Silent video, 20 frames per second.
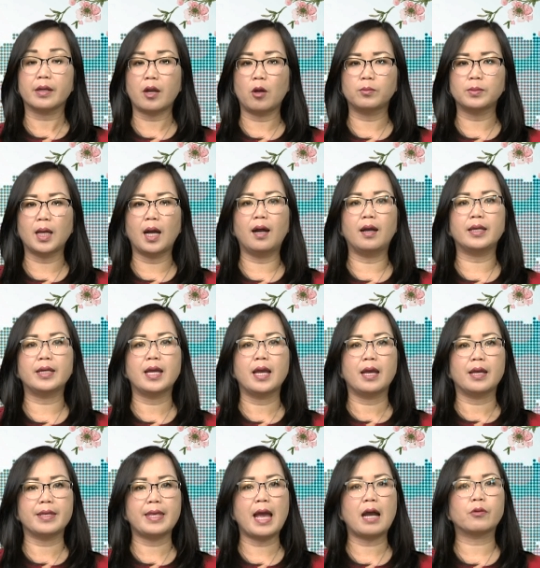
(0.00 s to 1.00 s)
đồng thời
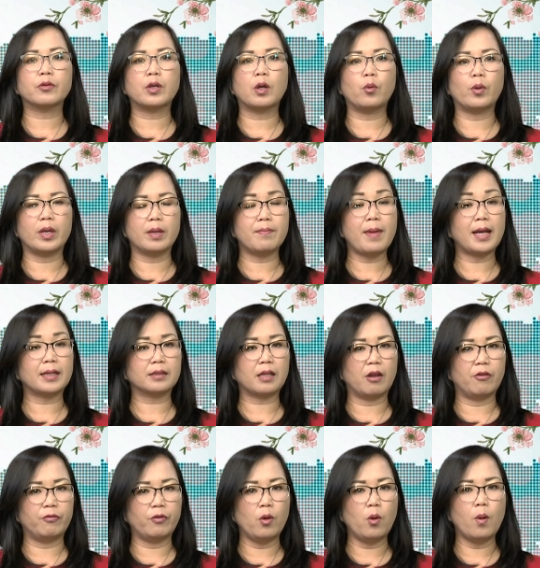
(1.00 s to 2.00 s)
giao cho Ủy ban
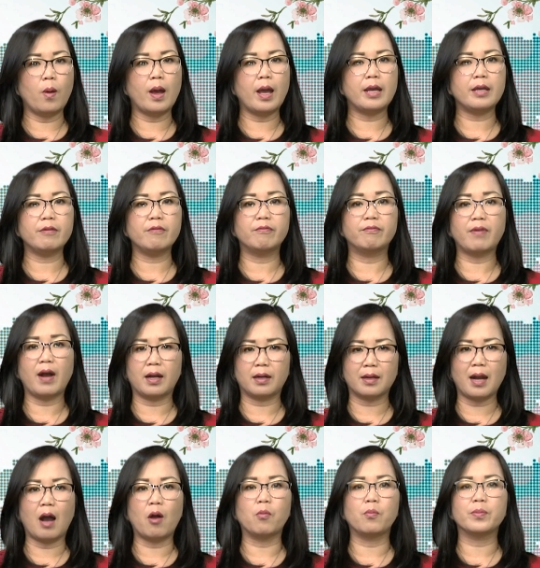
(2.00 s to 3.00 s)
thành phố Huế
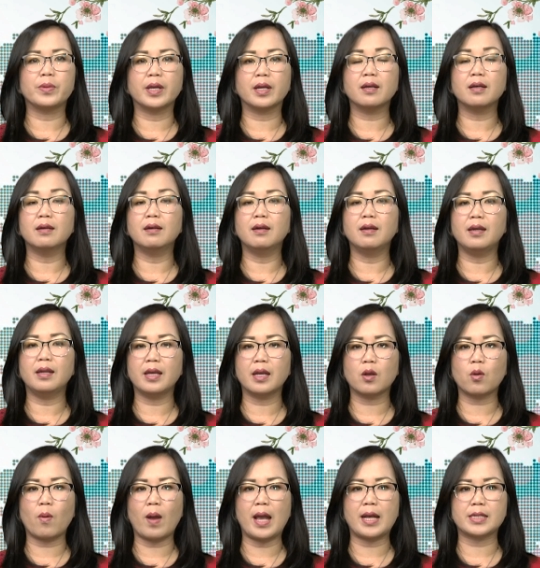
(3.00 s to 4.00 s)
vận động những người
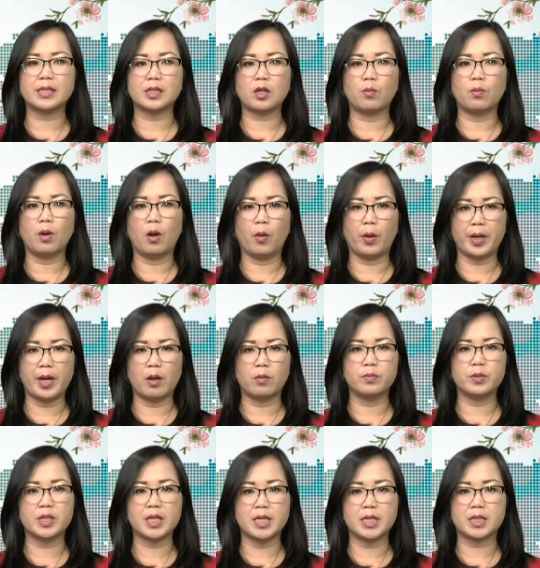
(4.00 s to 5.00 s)
liên quan trong hội
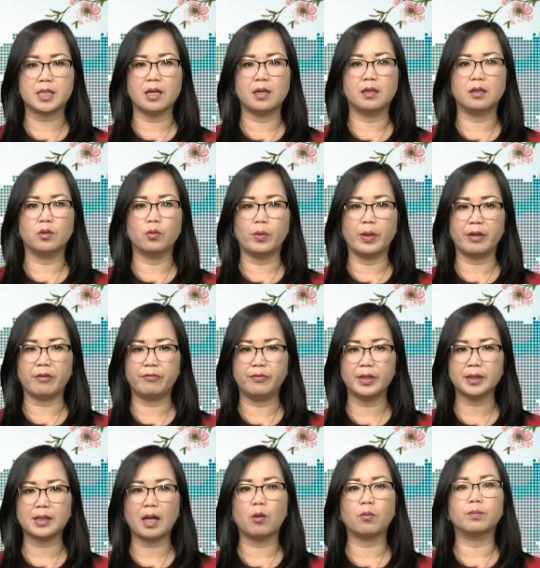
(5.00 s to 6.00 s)
đồng trị sự Nguyễn
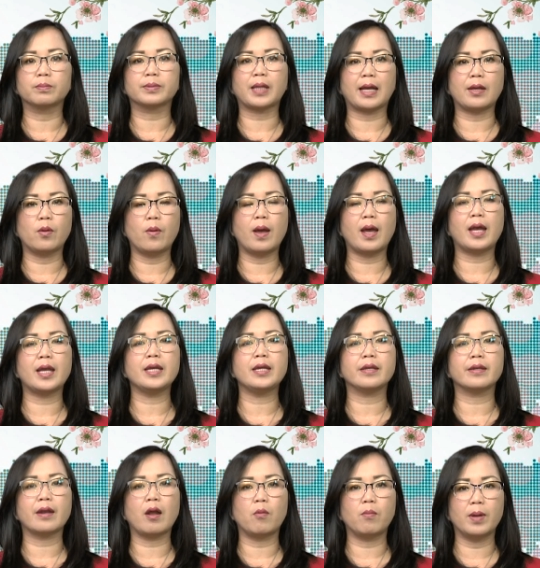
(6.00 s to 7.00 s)
Phước Tộc tại Huế
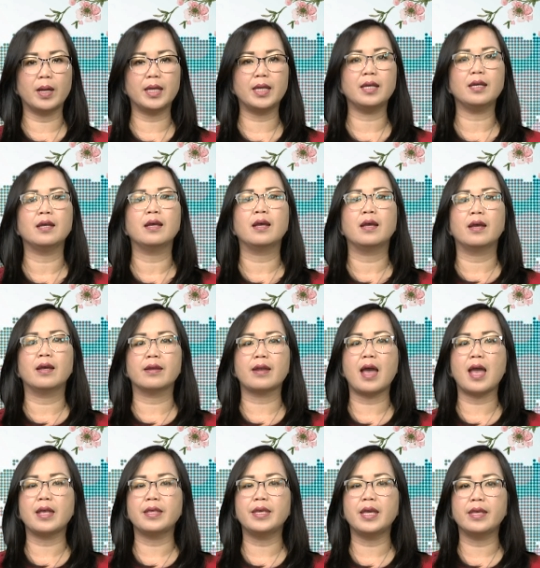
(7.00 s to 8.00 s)
đồng ý
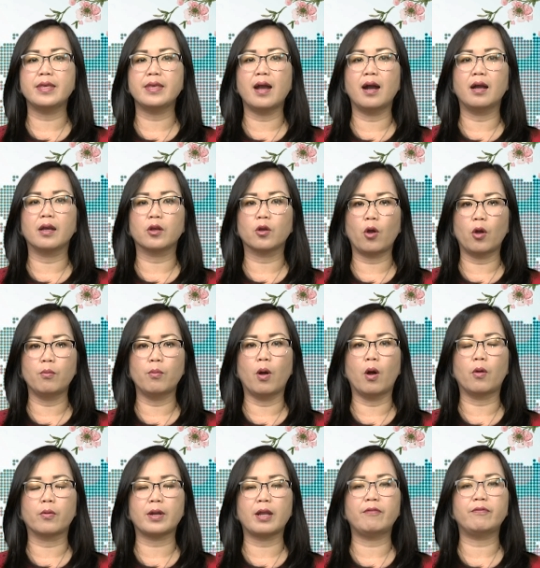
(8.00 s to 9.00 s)
để di dời ngôi
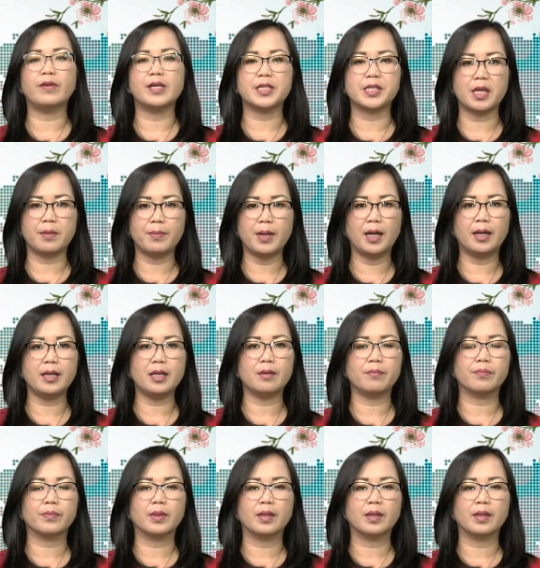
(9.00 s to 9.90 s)
mộ đến vị trí mới.